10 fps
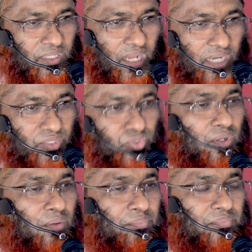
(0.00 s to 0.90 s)
লাইট
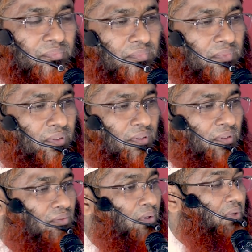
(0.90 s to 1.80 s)
স্বরূপ
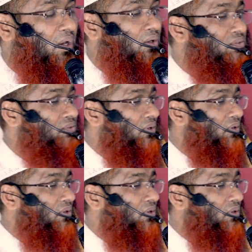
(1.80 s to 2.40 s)
তোমরা হচ্ছ